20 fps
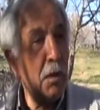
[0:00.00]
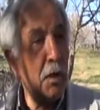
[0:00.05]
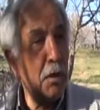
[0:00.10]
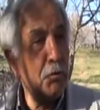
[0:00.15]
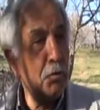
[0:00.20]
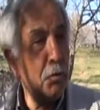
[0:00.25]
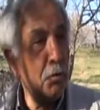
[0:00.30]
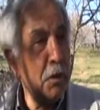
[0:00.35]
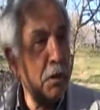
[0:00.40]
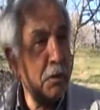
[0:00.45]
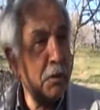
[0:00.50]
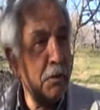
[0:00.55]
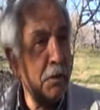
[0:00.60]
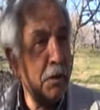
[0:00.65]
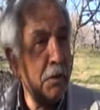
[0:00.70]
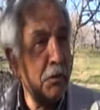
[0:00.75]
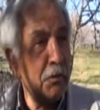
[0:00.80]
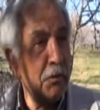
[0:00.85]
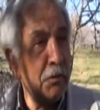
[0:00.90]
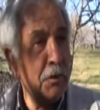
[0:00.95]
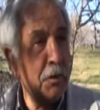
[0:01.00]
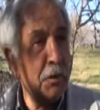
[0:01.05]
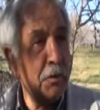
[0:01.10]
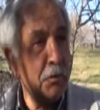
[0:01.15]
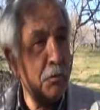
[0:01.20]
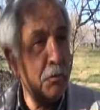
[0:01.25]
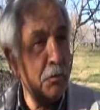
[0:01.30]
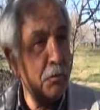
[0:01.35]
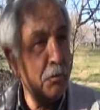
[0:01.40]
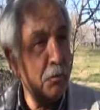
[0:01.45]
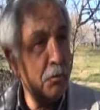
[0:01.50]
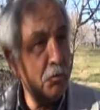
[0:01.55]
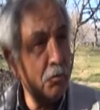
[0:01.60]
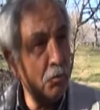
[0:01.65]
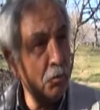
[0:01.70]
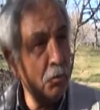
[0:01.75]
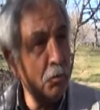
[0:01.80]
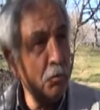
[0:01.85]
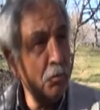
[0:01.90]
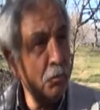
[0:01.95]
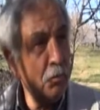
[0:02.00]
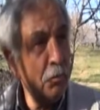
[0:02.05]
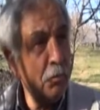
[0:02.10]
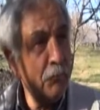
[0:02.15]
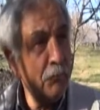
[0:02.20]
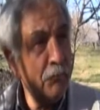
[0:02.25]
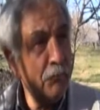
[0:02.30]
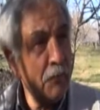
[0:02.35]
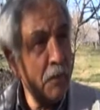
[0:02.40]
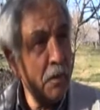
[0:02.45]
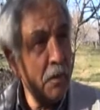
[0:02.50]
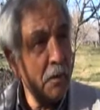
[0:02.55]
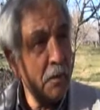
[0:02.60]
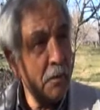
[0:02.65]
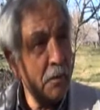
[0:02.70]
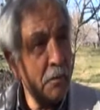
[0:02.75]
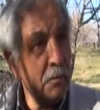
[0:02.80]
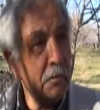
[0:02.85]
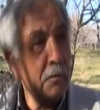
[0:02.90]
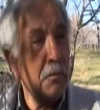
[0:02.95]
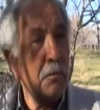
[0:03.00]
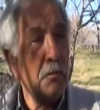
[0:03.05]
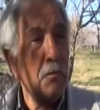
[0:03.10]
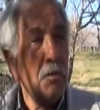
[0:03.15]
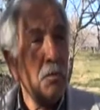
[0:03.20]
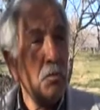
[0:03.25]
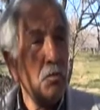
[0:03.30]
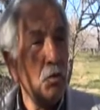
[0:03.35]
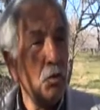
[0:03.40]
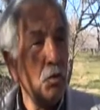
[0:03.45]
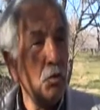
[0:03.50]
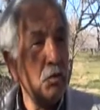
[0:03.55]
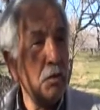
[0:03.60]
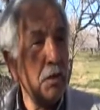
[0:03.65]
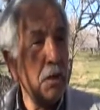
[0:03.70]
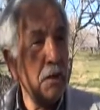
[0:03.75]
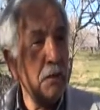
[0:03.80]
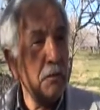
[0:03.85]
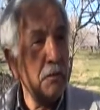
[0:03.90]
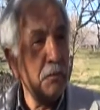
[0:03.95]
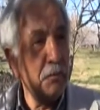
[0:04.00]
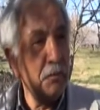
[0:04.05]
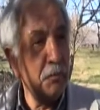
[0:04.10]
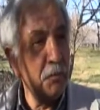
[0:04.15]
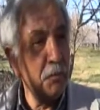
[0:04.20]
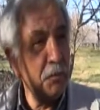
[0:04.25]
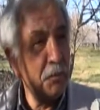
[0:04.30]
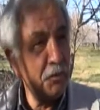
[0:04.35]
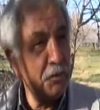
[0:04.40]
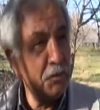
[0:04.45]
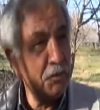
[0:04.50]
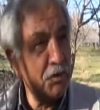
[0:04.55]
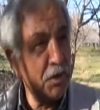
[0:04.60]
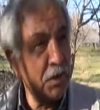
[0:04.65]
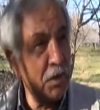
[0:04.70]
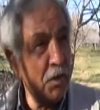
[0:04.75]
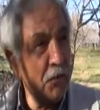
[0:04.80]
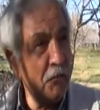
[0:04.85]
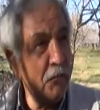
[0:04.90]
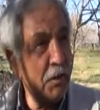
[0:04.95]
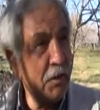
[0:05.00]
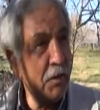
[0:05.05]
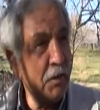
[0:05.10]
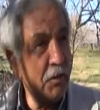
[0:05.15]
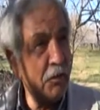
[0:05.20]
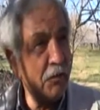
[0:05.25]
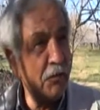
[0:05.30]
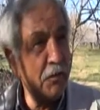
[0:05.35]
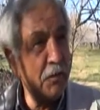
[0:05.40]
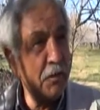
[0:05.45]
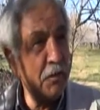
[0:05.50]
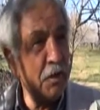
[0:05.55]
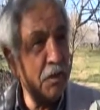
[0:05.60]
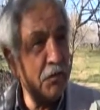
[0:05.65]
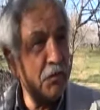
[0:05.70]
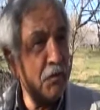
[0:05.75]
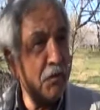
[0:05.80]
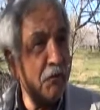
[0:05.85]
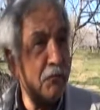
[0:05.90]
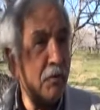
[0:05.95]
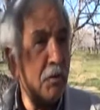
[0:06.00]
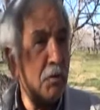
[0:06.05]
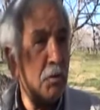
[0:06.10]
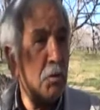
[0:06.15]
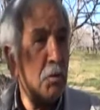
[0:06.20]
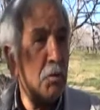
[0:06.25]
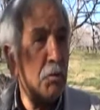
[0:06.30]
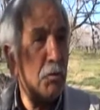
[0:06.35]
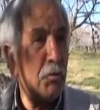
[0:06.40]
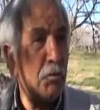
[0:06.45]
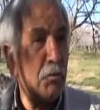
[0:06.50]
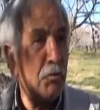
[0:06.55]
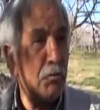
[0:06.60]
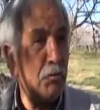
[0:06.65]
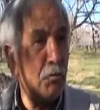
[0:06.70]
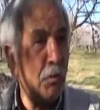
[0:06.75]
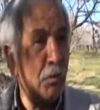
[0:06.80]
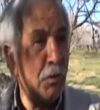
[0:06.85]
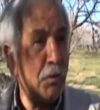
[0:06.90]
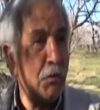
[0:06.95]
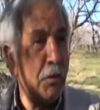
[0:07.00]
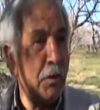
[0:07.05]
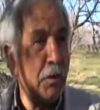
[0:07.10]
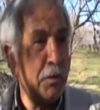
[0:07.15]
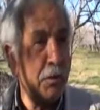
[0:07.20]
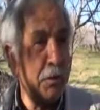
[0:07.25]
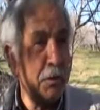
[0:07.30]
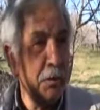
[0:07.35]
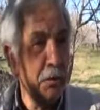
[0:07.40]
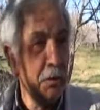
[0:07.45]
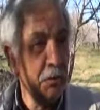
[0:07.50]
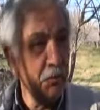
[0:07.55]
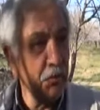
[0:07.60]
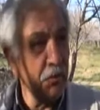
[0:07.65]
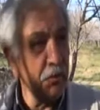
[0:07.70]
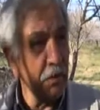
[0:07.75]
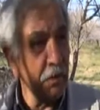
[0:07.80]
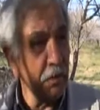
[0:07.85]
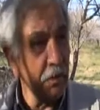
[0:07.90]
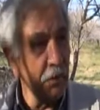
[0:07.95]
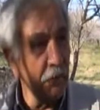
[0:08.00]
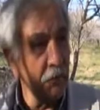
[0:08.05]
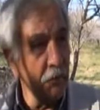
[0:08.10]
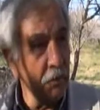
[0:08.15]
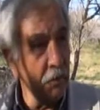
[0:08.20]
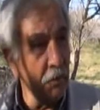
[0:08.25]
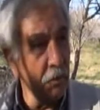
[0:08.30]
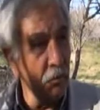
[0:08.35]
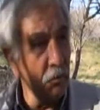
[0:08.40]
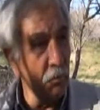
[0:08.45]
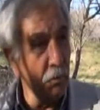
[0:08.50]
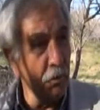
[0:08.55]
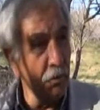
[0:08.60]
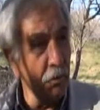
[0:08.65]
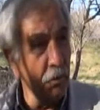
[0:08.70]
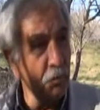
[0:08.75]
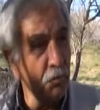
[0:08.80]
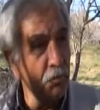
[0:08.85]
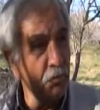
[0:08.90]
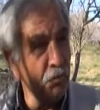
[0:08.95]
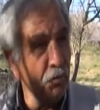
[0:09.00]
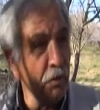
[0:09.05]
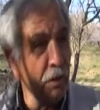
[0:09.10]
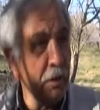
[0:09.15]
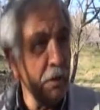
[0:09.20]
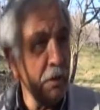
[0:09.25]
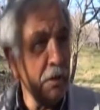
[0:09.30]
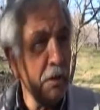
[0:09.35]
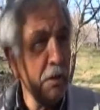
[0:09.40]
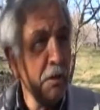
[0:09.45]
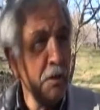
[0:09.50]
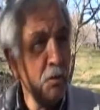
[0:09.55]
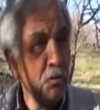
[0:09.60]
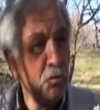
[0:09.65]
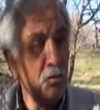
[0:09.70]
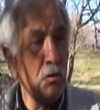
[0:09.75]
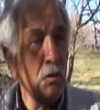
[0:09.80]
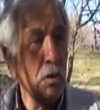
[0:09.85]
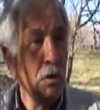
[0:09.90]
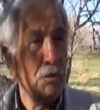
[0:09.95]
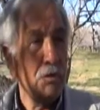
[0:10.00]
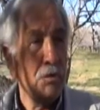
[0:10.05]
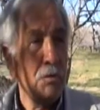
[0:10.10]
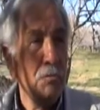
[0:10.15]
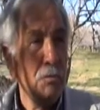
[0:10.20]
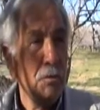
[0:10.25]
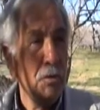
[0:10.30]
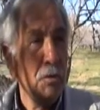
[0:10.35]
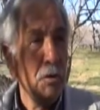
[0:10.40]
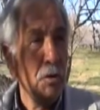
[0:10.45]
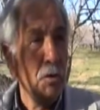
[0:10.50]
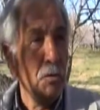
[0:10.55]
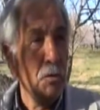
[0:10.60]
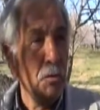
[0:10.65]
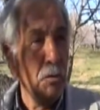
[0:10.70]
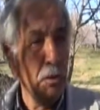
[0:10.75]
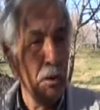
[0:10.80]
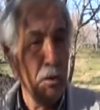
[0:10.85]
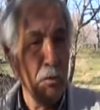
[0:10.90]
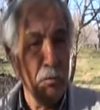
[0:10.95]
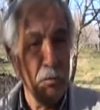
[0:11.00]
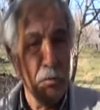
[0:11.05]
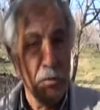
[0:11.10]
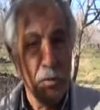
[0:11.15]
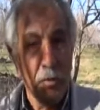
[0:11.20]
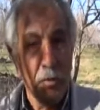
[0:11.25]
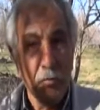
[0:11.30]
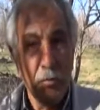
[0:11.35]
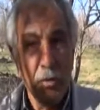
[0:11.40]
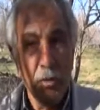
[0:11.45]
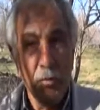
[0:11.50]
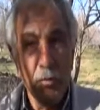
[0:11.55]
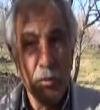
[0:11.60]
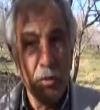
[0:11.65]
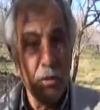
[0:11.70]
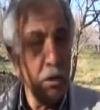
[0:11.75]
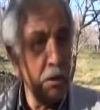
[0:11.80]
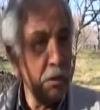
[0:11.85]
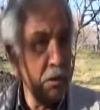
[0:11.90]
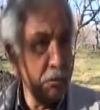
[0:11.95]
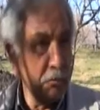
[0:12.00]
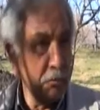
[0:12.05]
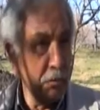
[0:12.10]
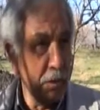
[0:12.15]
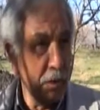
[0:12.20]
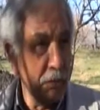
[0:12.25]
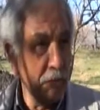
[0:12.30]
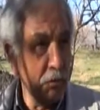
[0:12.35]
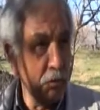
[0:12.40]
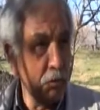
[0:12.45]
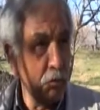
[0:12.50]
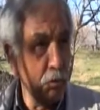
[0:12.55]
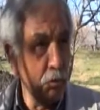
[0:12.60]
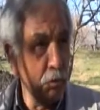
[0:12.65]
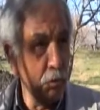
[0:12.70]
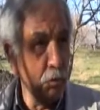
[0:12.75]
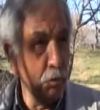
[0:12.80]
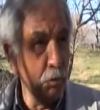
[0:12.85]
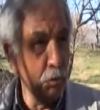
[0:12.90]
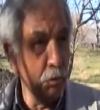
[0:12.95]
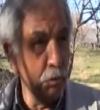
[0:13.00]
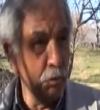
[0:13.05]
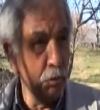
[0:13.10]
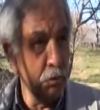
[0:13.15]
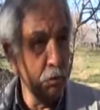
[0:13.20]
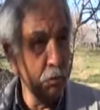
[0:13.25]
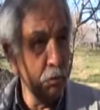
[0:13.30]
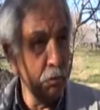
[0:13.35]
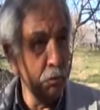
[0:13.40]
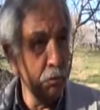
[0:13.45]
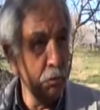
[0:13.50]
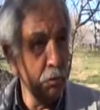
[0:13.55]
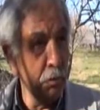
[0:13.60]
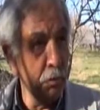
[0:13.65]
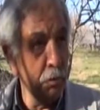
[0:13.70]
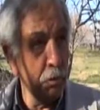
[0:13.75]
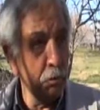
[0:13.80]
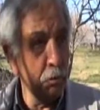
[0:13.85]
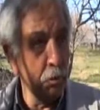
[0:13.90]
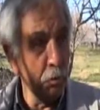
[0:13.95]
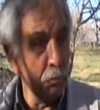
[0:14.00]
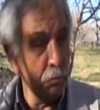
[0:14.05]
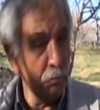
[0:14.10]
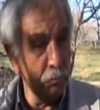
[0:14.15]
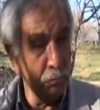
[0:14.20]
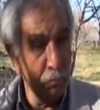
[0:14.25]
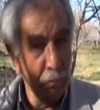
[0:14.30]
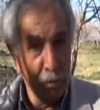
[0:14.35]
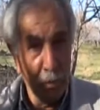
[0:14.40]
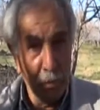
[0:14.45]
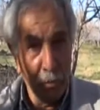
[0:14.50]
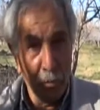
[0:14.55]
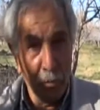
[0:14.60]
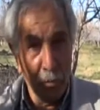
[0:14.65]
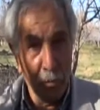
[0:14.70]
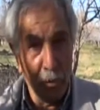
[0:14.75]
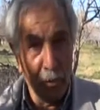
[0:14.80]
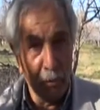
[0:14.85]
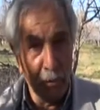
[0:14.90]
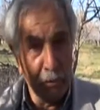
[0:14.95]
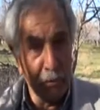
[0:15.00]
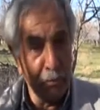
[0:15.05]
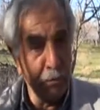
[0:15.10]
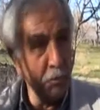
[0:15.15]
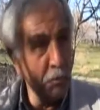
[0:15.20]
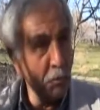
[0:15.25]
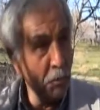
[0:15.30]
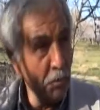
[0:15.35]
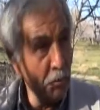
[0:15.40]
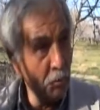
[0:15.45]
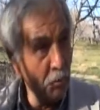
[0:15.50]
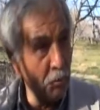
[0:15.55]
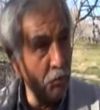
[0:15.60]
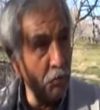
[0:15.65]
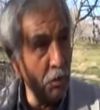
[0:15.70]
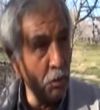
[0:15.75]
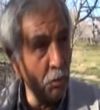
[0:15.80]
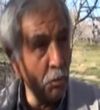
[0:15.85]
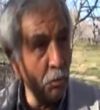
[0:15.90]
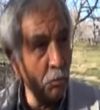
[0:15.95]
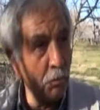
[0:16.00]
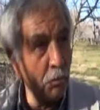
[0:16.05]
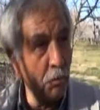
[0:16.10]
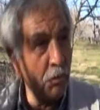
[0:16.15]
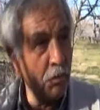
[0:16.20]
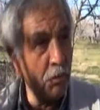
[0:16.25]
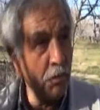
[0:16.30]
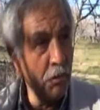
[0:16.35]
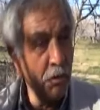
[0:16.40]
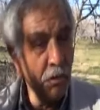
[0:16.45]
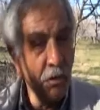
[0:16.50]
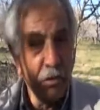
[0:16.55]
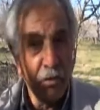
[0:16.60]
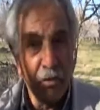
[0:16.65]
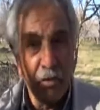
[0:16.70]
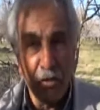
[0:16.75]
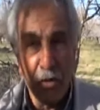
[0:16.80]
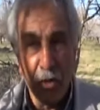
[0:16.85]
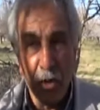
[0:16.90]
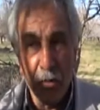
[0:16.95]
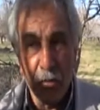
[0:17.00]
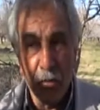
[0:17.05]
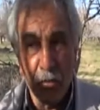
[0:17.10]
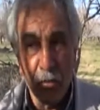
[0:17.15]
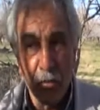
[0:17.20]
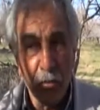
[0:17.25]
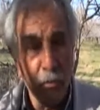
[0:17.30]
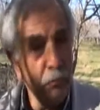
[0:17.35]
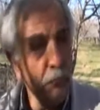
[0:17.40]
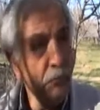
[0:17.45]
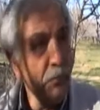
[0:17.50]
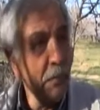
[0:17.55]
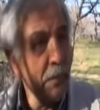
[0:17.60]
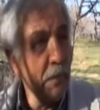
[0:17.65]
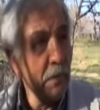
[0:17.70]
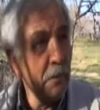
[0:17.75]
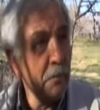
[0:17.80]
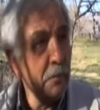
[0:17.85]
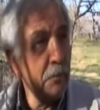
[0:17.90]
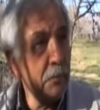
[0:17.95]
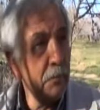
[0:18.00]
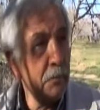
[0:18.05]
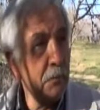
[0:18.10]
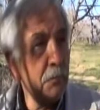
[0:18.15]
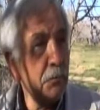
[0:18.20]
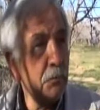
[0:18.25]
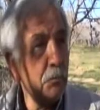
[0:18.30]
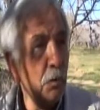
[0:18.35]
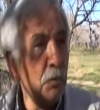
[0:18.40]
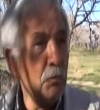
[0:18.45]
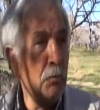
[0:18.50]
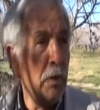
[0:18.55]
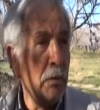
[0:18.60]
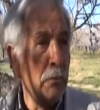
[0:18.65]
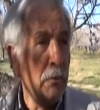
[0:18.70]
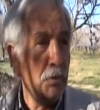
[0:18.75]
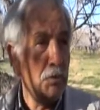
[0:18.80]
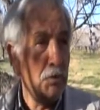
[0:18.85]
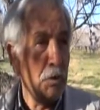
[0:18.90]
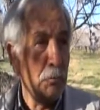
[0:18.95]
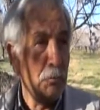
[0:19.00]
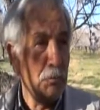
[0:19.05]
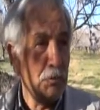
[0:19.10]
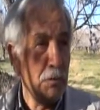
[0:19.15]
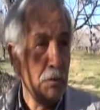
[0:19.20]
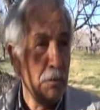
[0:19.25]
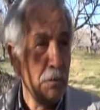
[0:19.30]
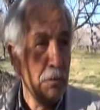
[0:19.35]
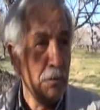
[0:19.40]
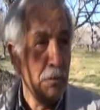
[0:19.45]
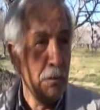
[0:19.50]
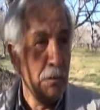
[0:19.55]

artı 16 derecedeki suyun e, soğurken dışarıya verdiği ısının kasiye faydası olacağını, çiçeklere faydası olacağını düşünerek suyu açtım. O da bir müddet hava soğuk olduğu için e, don olayı yüksek olduğu için çıkan su donmaya başlamış.